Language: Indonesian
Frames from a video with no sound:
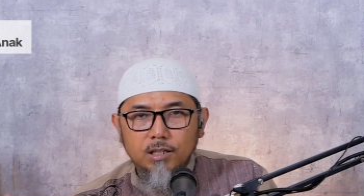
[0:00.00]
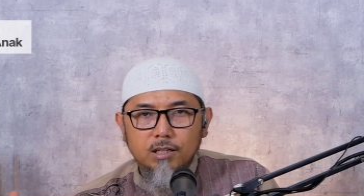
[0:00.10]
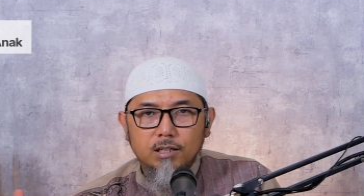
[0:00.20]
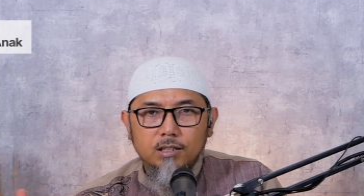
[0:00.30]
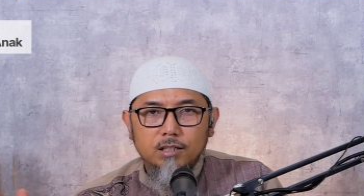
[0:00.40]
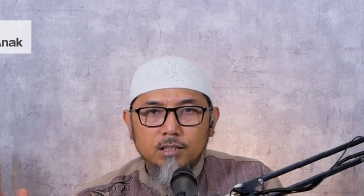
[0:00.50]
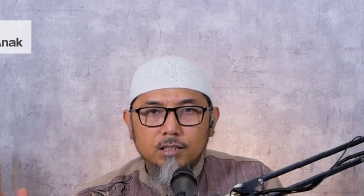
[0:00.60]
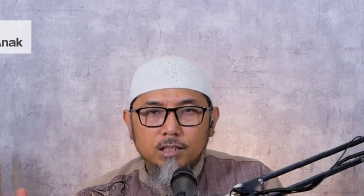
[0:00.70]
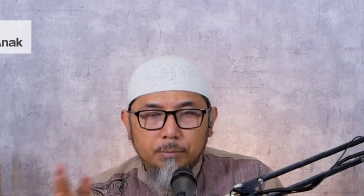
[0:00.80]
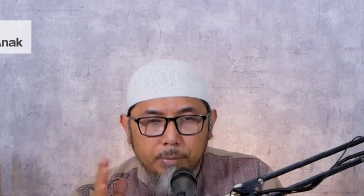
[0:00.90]
ya
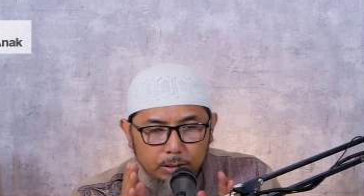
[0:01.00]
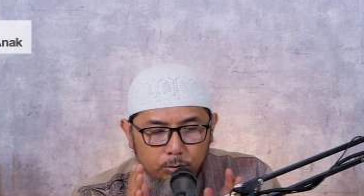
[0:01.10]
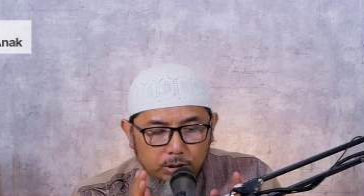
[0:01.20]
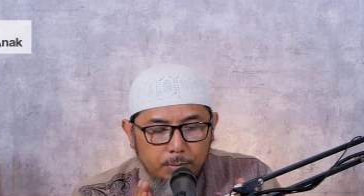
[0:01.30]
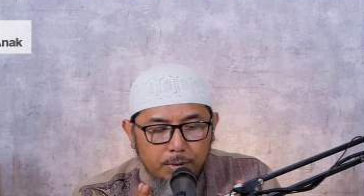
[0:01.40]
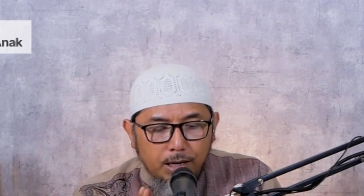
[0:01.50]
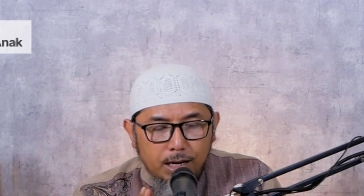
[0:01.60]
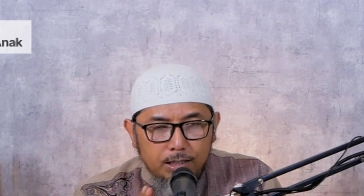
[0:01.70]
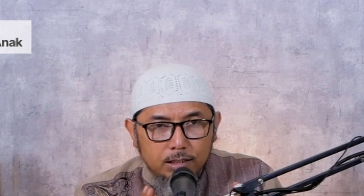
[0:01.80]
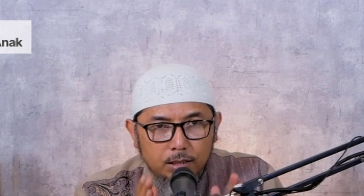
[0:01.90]
lebih
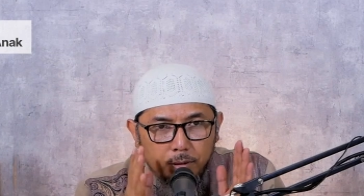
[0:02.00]
diutamakan